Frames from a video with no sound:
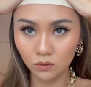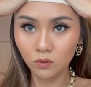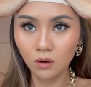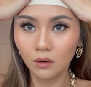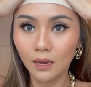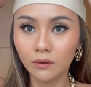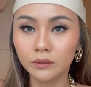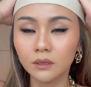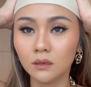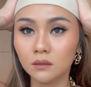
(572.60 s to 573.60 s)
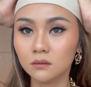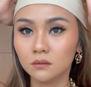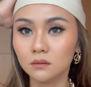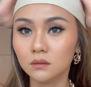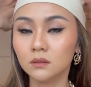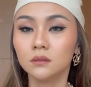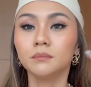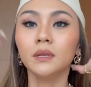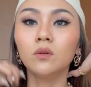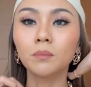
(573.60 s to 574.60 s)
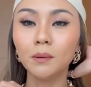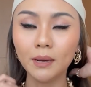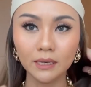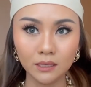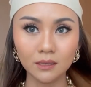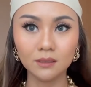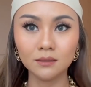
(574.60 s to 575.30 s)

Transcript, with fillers: ลุคของเรานะคะ เป็นลุคประมาณนี้